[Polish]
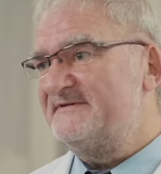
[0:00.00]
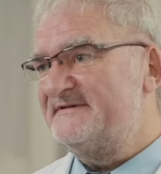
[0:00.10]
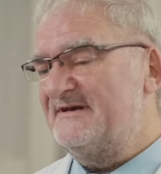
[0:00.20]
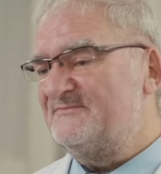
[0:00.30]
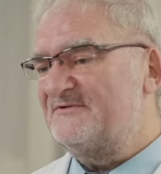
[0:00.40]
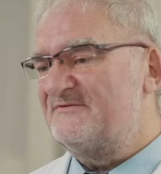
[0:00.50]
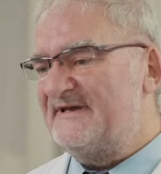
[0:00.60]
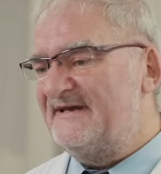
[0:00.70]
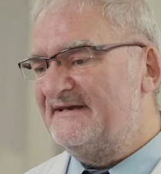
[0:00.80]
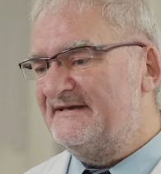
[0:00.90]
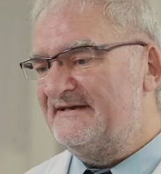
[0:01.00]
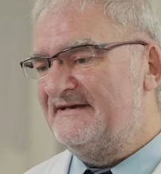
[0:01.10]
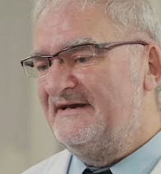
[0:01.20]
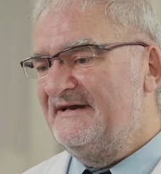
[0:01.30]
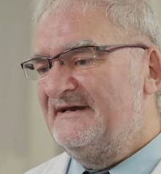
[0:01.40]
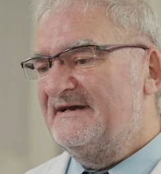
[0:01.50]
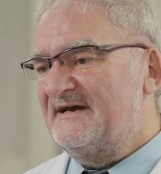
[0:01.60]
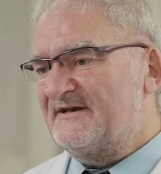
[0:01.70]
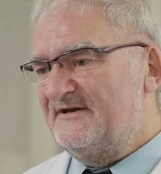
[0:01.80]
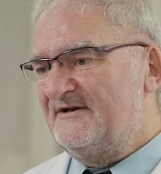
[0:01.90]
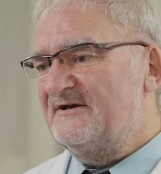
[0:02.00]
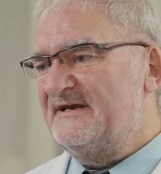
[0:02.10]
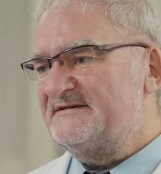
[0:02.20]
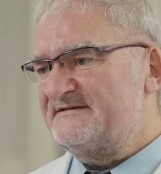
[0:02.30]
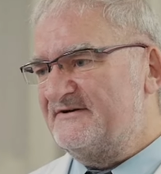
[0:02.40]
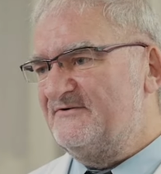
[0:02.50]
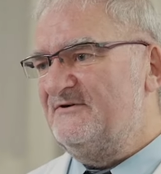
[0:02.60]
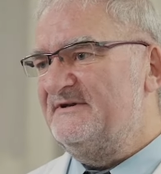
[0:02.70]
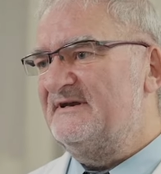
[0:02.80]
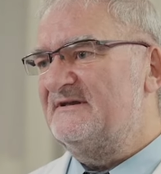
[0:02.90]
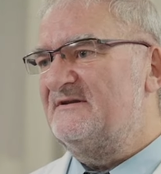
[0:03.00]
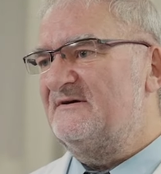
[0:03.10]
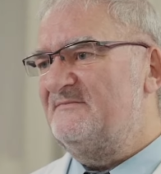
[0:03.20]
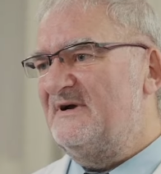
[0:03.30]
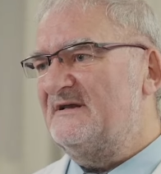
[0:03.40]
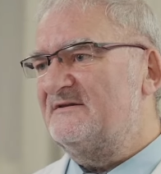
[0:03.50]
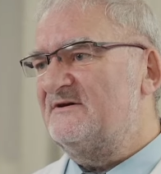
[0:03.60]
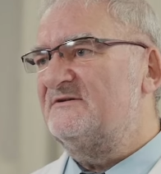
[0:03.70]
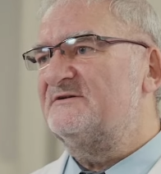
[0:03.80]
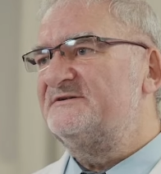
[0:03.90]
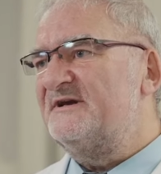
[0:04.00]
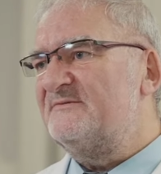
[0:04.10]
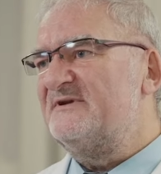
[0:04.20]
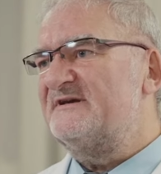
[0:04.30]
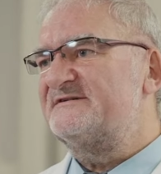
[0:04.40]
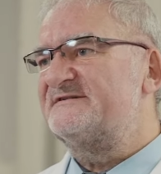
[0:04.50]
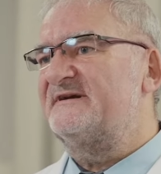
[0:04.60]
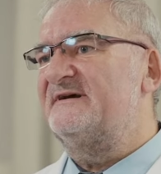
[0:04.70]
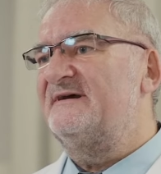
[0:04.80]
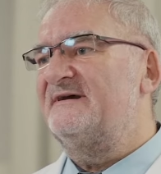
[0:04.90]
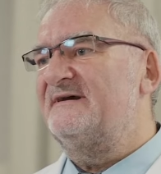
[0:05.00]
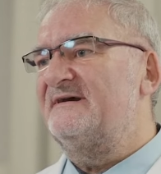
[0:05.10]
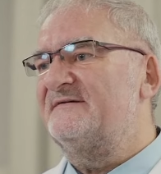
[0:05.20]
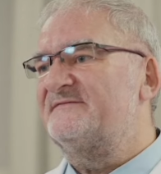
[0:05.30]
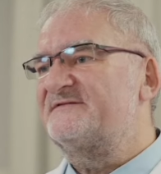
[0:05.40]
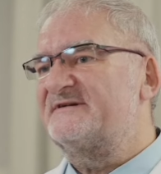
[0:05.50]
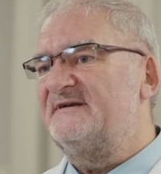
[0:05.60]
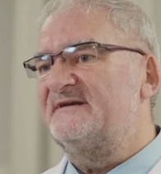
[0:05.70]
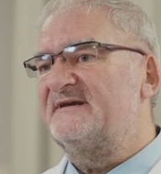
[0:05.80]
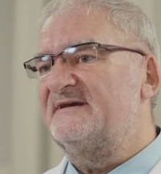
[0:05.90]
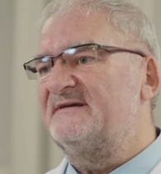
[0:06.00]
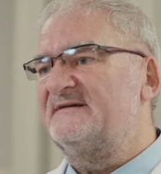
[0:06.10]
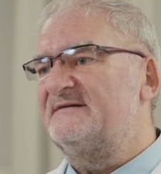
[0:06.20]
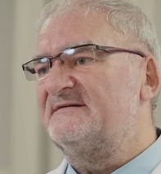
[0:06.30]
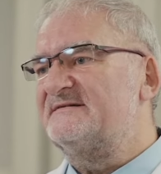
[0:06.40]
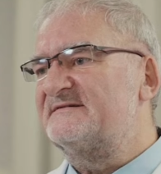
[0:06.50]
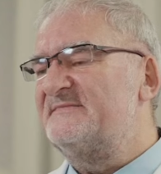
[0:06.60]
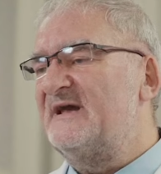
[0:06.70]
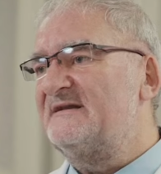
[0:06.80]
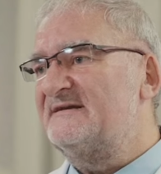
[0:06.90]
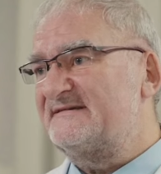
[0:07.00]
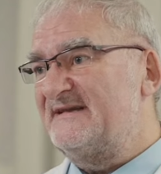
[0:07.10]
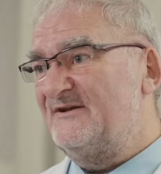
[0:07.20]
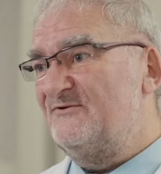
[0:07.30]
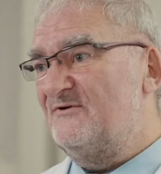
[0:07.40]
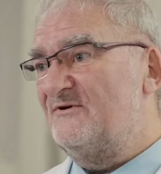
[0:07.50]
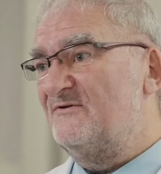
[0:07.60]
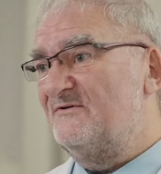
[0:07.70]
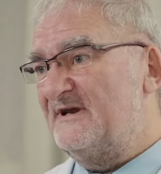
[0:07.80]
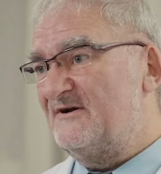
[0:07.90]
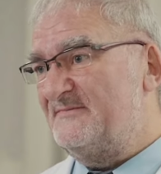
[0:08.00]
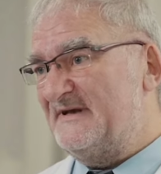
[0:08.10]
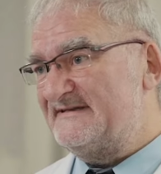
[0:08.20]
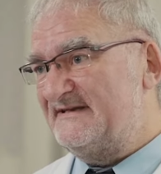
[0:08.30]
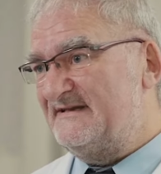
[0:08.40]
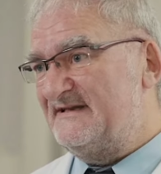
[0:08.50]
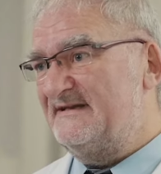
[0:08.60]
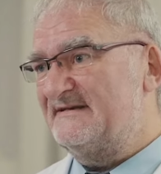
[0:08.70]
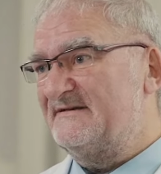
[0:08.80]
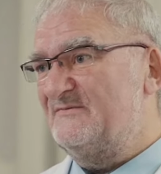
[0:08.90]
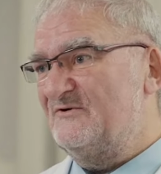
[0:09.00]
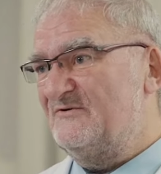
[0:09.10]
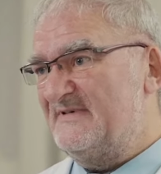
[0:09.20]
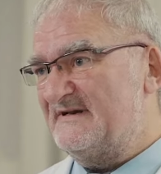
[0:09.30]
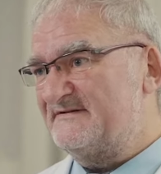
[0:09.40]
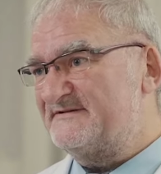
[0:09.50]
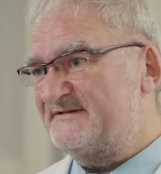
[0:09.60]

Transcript: powiedziałem, no tutaj kardiologia szczególnie to ma to do siebie, że wszelkie zmiany stanu ogólnego pacjenta następują bardzo